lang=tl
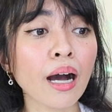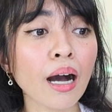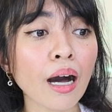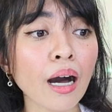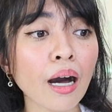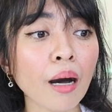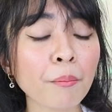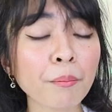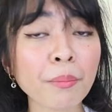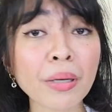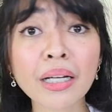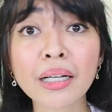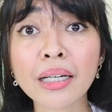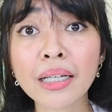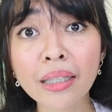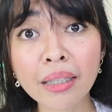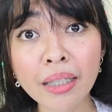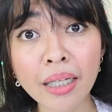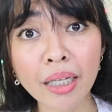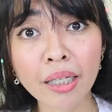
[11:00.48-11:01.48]
Um, pag
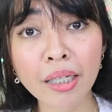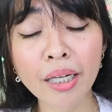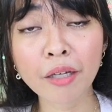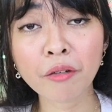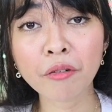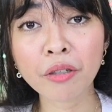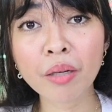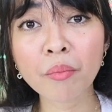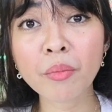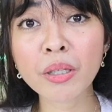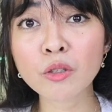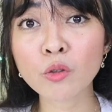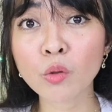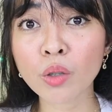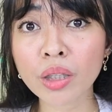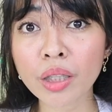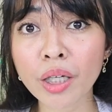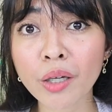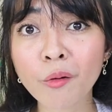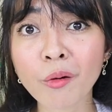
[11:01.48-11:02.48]
cleaning, like kunya may
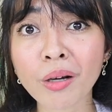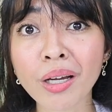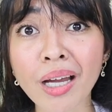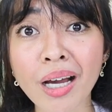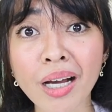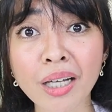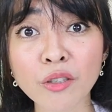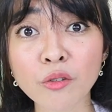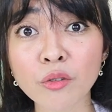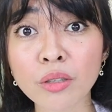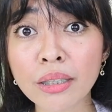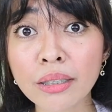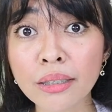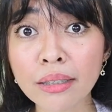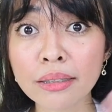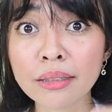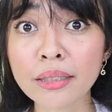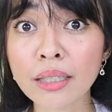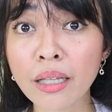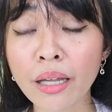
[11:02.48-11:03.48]
sugat kayo, kailangan yung
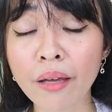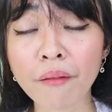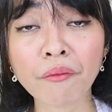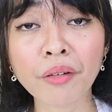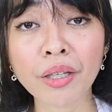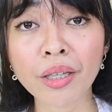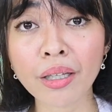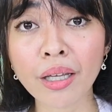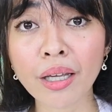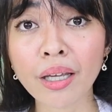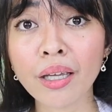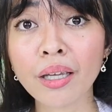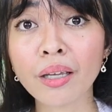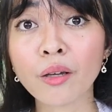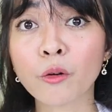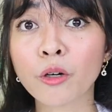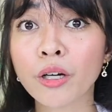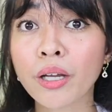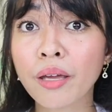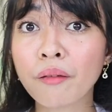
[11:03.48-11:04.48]
linisin every day
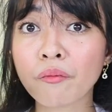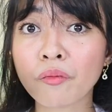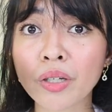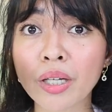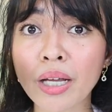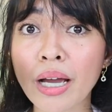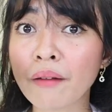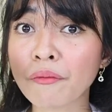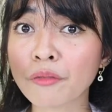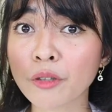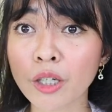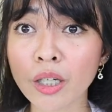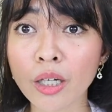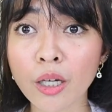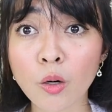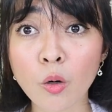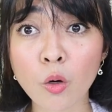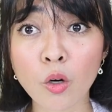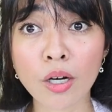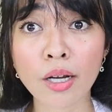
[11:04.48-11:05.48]
or every after
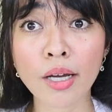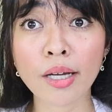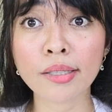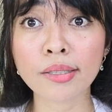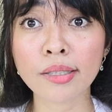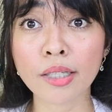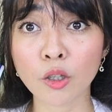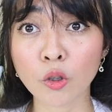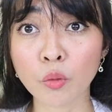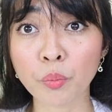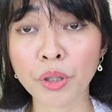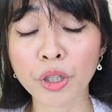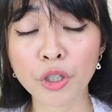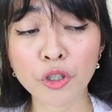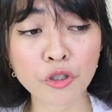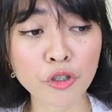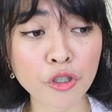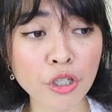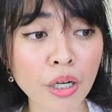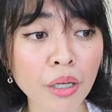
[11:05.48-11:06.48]
ilang oras. Ito, pwede
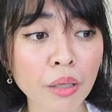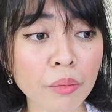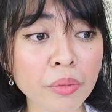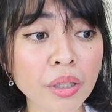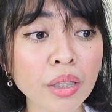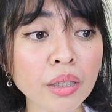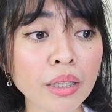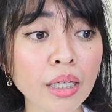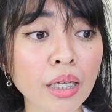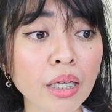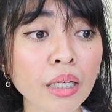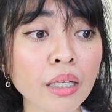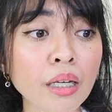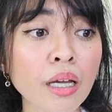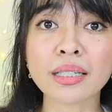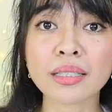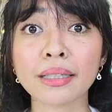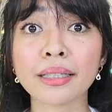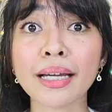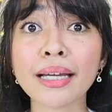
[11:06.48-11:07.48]
nyo siyang gamitin.
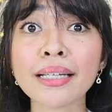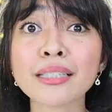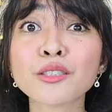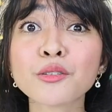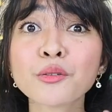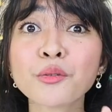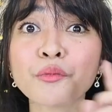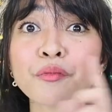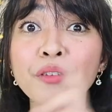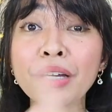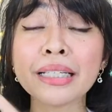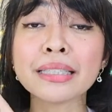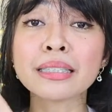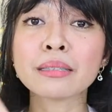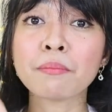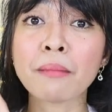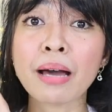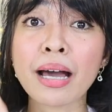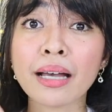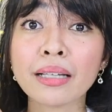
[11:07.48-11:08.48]
And guys, yung
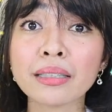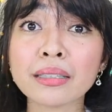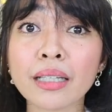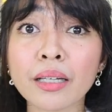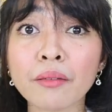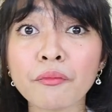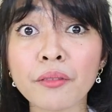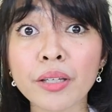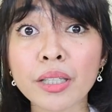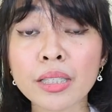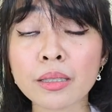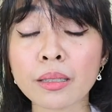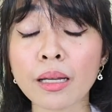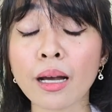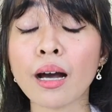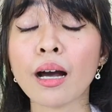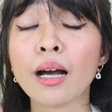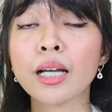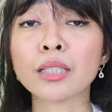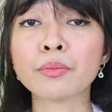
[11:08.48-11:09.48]
face mask, if, is,
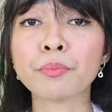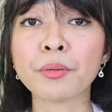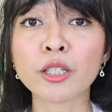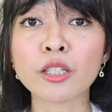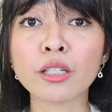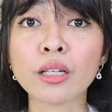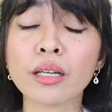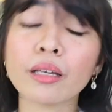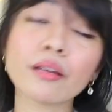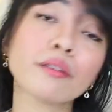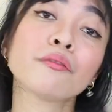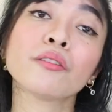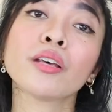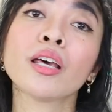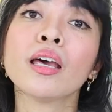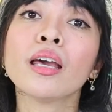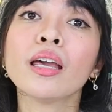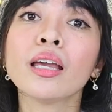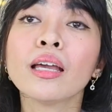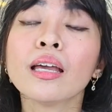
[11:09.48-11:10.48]
uh, especially if
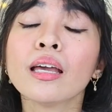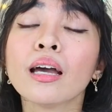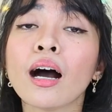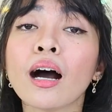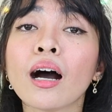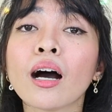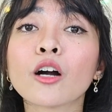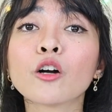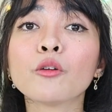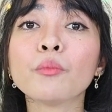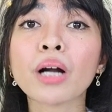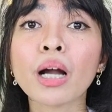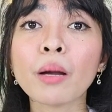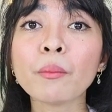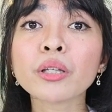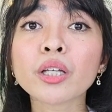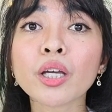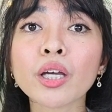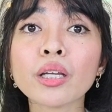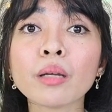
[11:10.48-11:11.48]
uh,
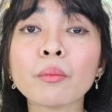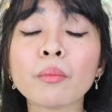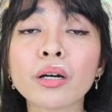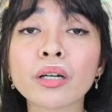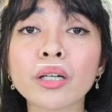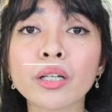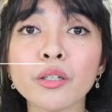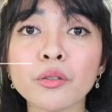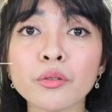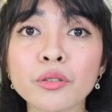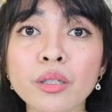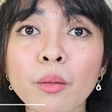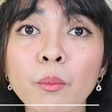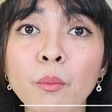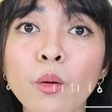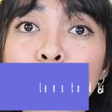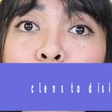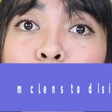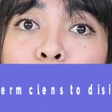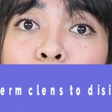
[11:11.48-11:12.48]
gumagamit kayo ng mga
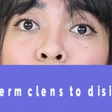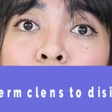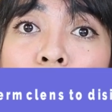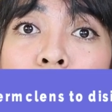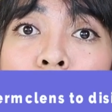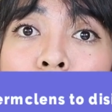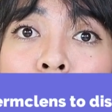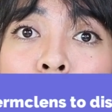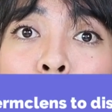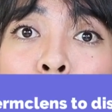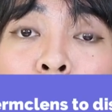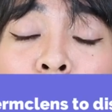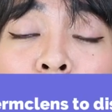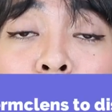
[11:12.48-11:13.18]
reusable na